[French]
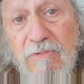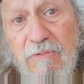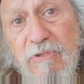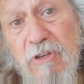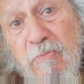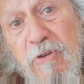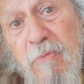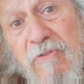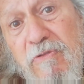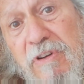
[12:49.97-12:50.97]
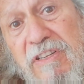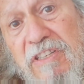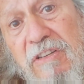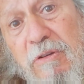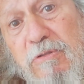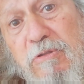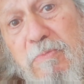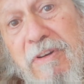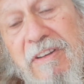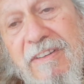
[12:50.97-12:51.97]
nous sommes comme vous les êtres
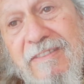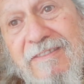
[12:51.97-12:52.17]
humains,